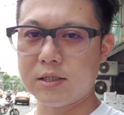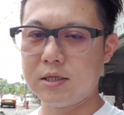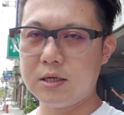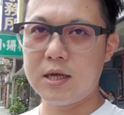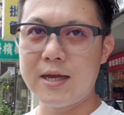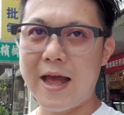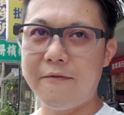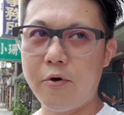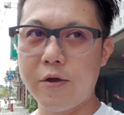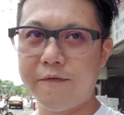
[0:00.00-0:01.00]
应该
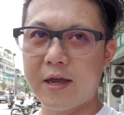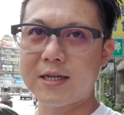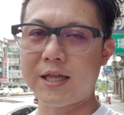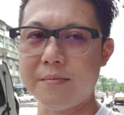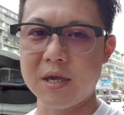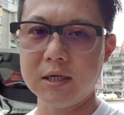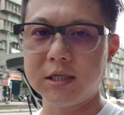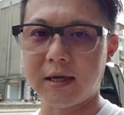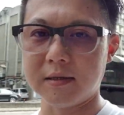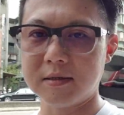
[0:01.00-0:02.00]
会非常的明
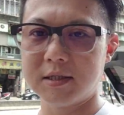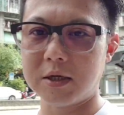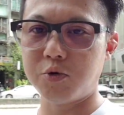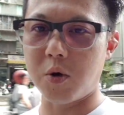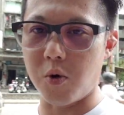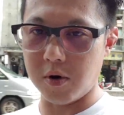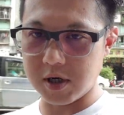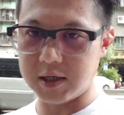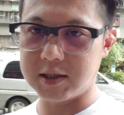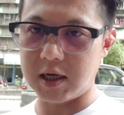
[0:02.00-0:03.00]
显，针对我
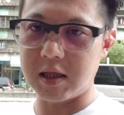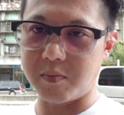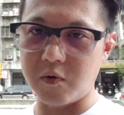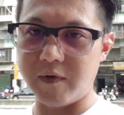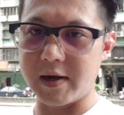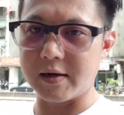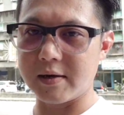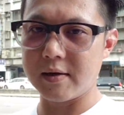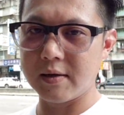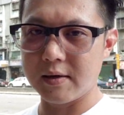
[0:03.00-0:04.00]
人声的部分。
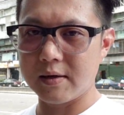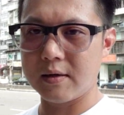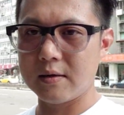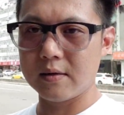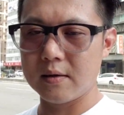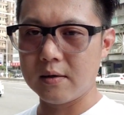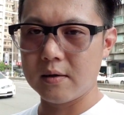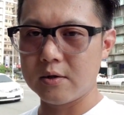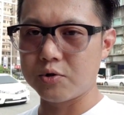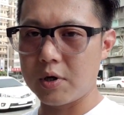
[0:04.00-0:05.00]

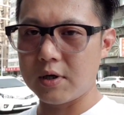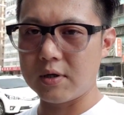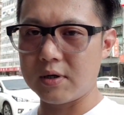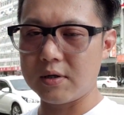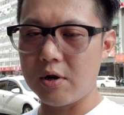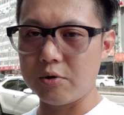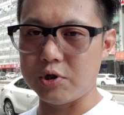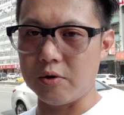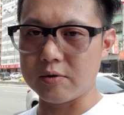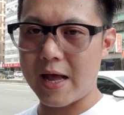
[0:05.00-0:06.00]
所以
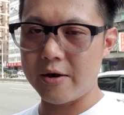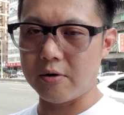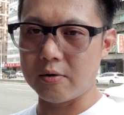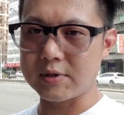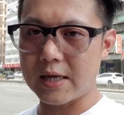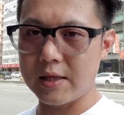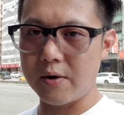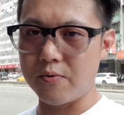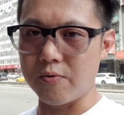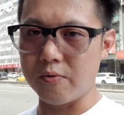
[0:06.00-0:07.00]
No9 它有三点
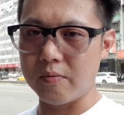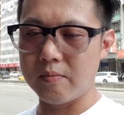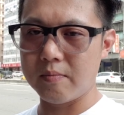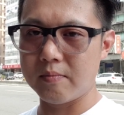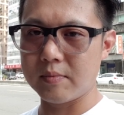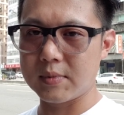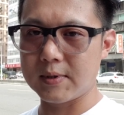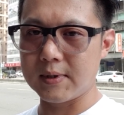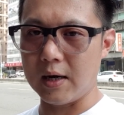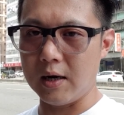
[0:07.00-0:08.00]
五，
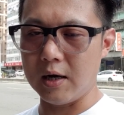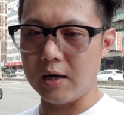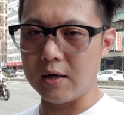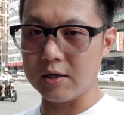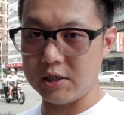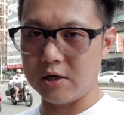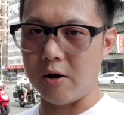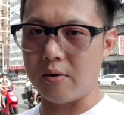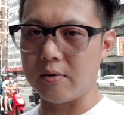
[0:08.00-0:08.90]
呃，耳机孔。